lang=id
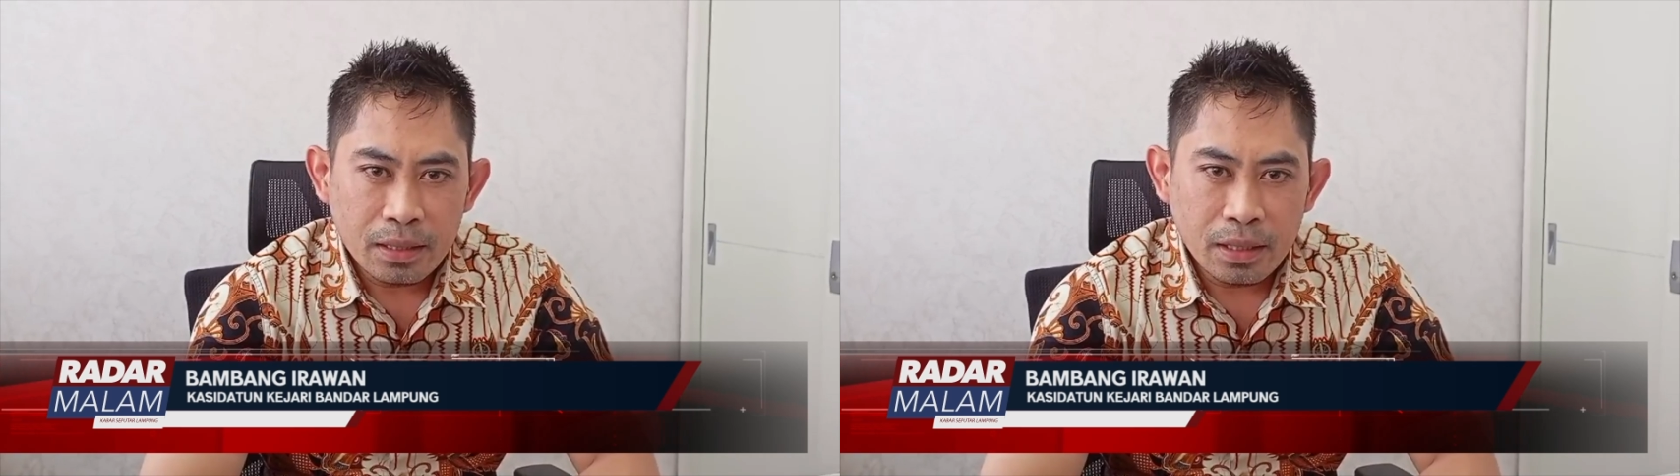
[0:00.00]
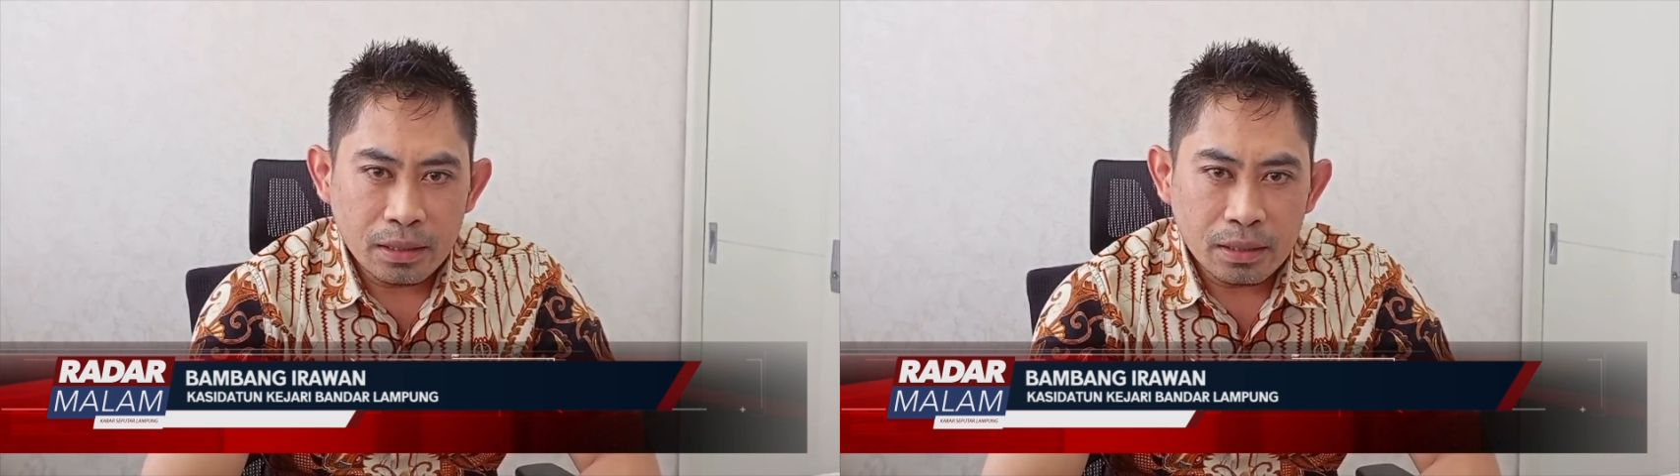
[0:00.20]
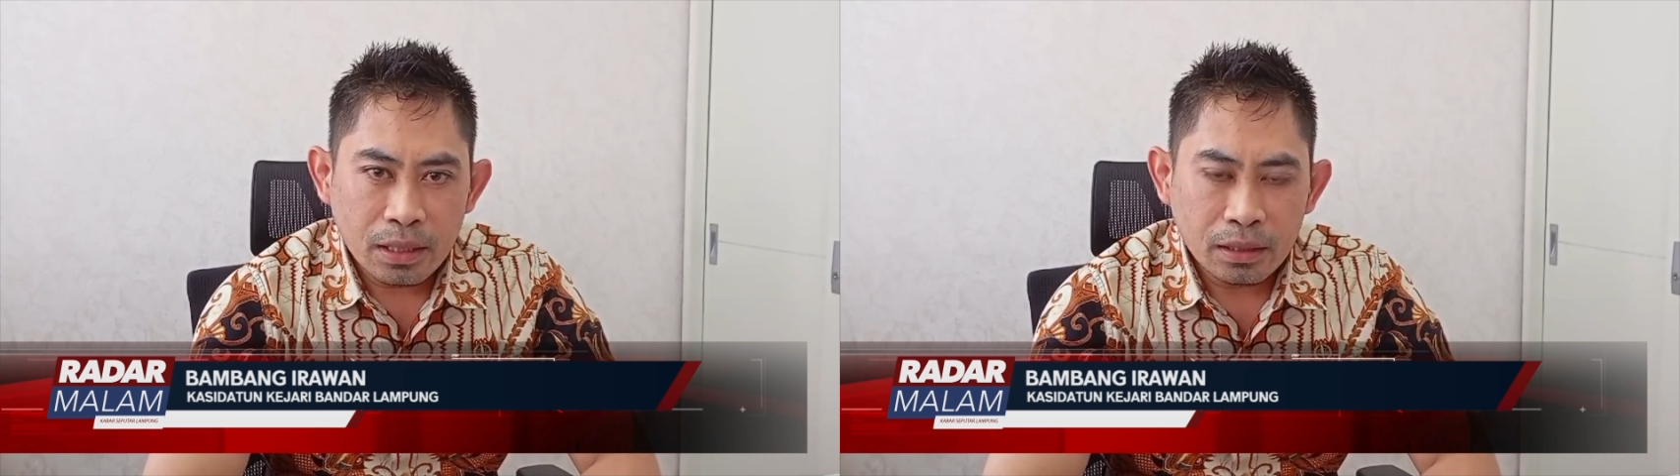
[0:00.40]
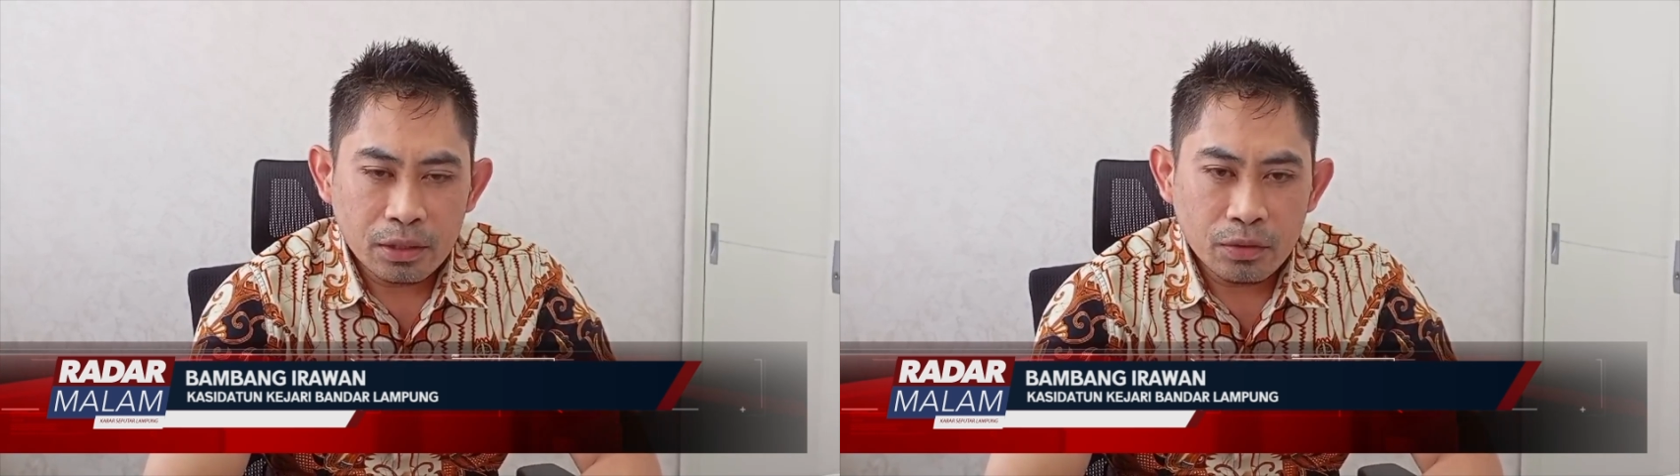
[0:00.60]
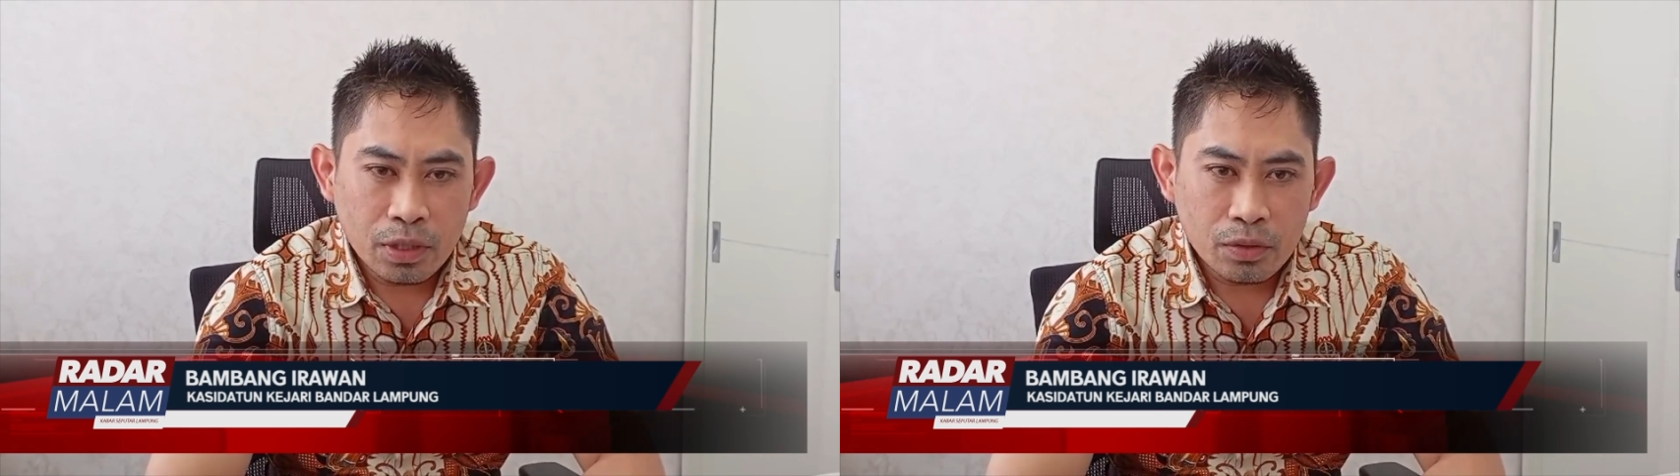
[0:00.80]
dan
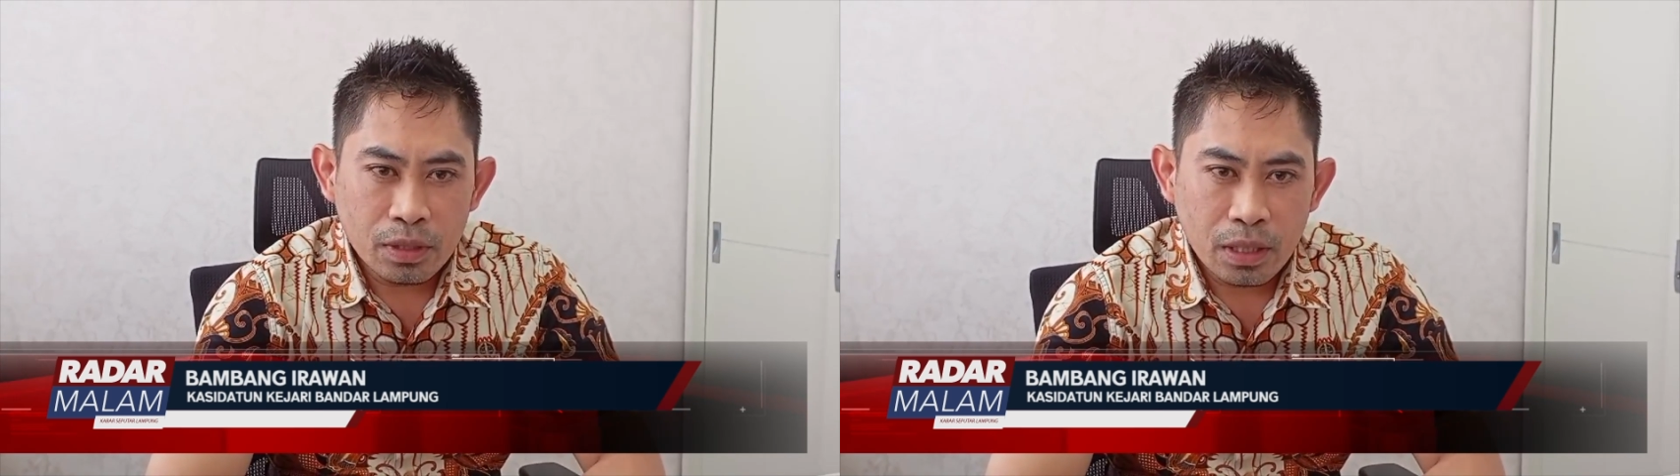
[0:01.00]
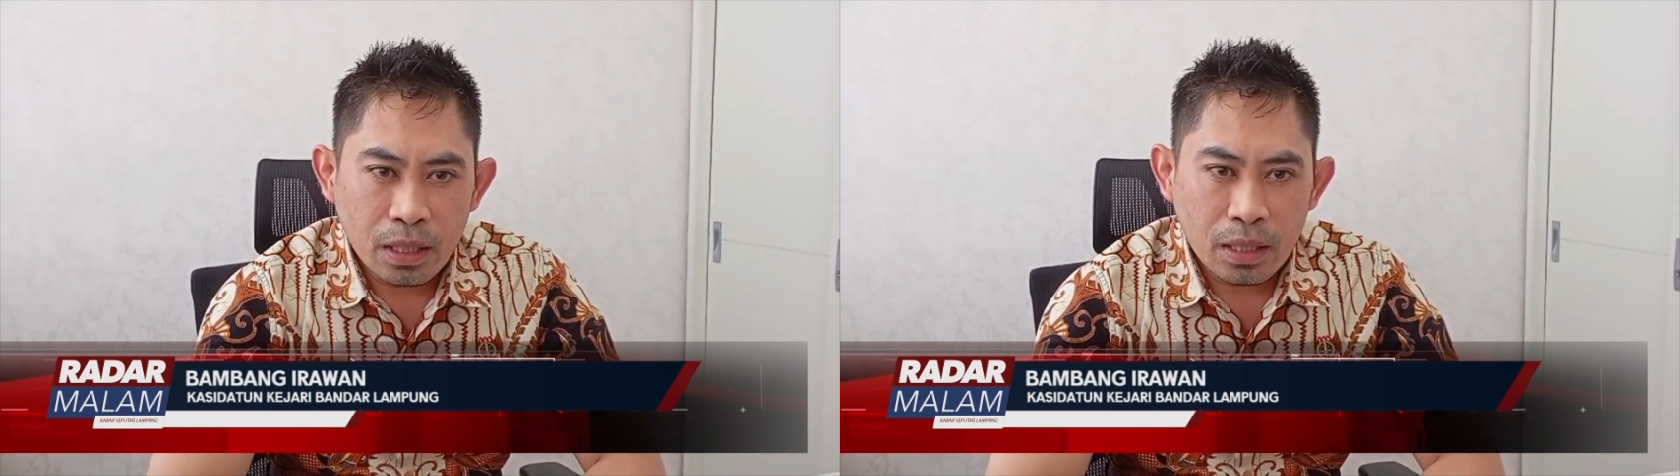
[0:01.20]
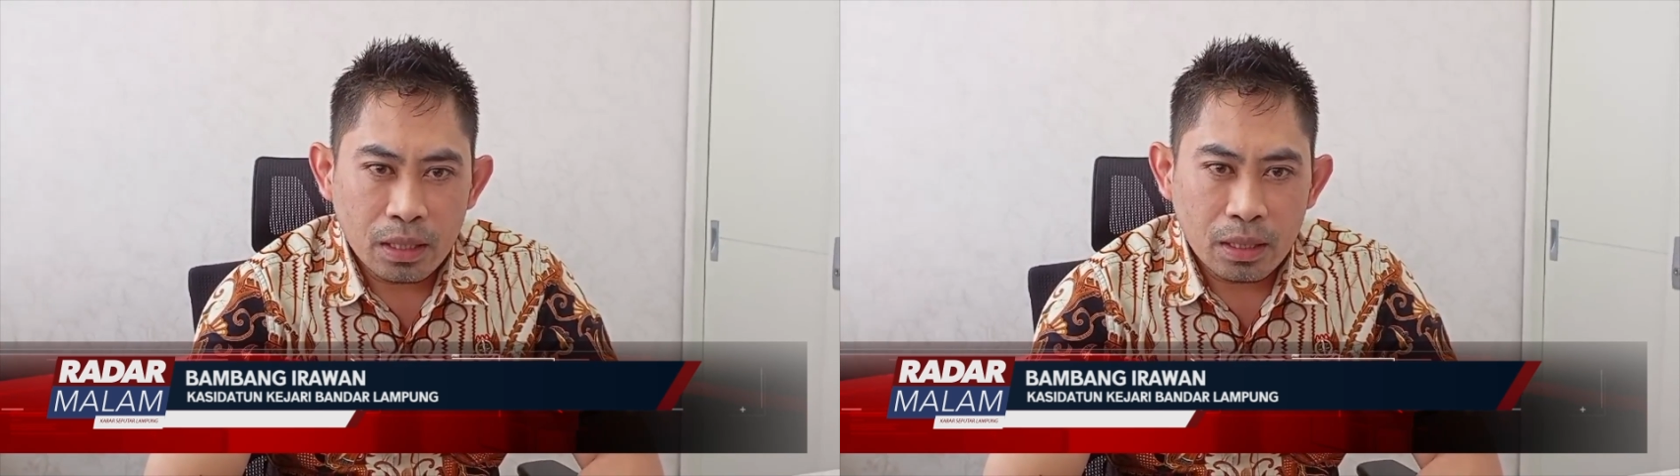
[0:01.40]
kita juga sudah